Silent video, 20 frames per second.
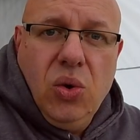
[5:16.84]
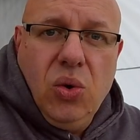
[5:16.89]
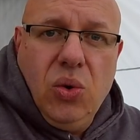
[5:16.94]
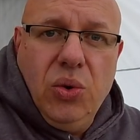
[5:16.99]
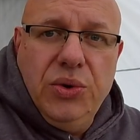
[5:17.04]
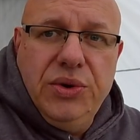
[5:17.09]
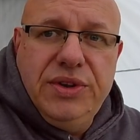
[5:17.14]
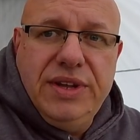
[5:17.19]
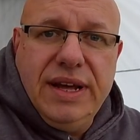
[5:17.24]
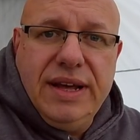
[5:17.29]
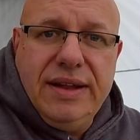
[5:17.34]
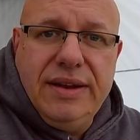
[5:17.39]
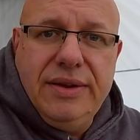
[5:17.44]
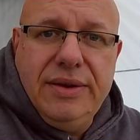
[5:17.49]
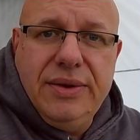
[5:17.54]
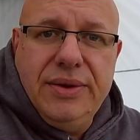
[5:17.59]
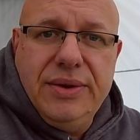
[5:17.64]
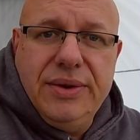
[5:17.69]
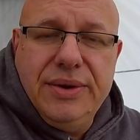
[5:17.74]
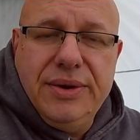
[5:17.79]
und
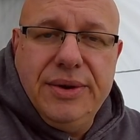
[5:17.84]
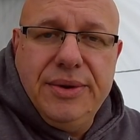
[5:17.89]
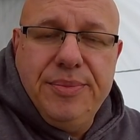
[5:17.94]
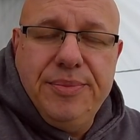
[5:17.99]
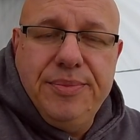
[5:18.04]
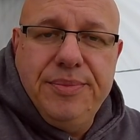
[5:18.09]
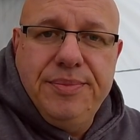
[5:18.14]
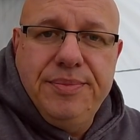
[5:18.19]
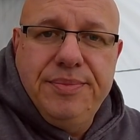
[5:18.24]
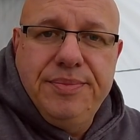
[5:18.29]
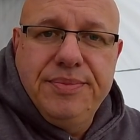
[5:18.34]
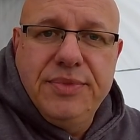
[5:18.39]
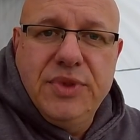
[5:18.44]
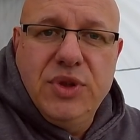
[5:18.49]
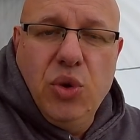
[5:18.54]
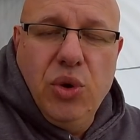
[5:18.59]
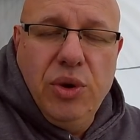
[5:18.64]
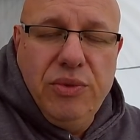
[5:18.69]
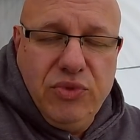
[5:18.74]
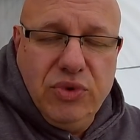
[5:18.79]
dann ähm,
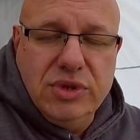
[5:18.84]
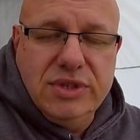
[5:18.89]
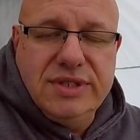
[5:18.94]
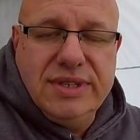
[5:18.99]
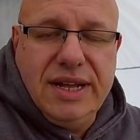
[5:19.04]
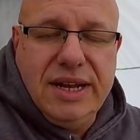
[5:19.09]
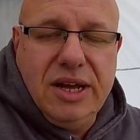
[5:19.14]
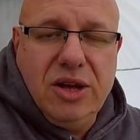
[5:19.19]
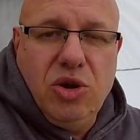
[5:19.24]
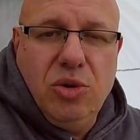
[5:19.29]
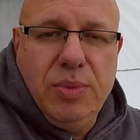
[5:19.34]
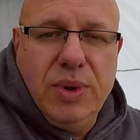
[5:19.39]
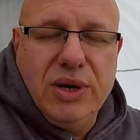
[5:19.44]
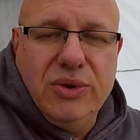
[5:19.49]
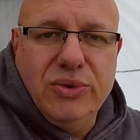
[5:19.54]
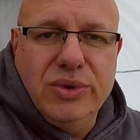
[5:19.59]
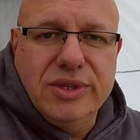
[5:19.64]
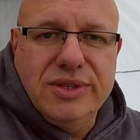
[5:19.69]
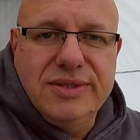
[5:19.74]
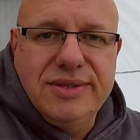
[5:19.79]
hören wir uns danach noch mal
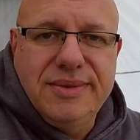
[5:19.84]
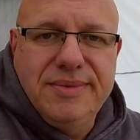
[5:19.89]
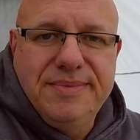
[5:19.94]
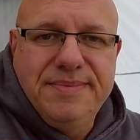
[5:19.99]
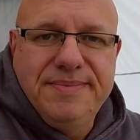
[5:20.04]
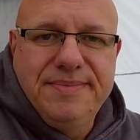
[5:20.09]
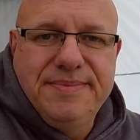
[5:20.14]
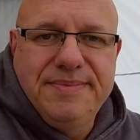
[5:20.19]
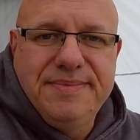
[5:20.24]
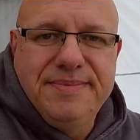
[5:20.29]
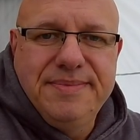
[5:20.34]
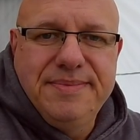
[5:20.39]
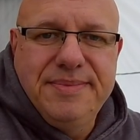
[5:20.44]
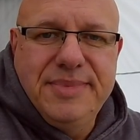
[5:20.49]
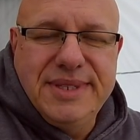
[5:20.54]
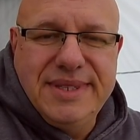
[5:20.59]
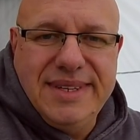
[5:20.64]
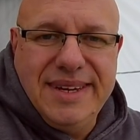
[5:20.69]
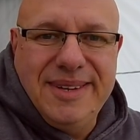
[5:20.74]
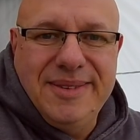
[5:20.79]
kurz.
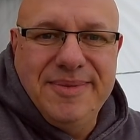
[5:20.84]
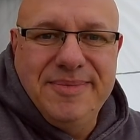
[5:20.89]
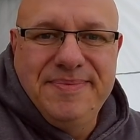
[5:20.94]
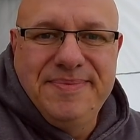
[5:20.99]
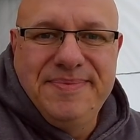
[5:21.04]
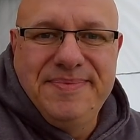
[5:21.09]
Bis dann.